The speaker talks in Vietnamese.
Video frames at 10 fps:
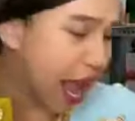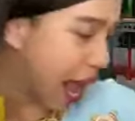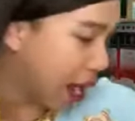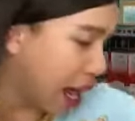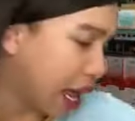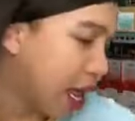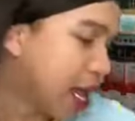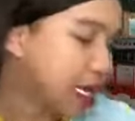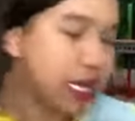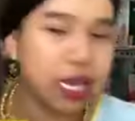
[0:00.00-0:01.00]
da nữa nè
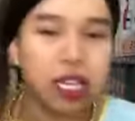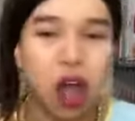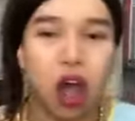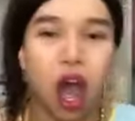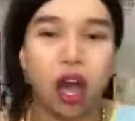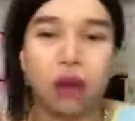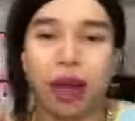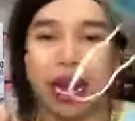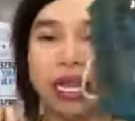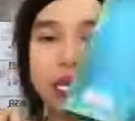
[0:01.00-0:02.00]
Xét son hết rồi
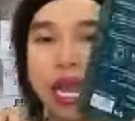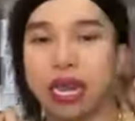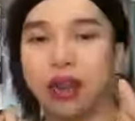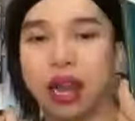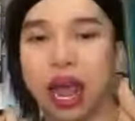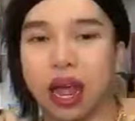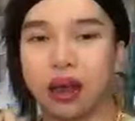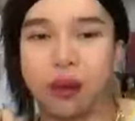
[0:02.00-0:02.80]
mặt nạ xịn okay, nữa nè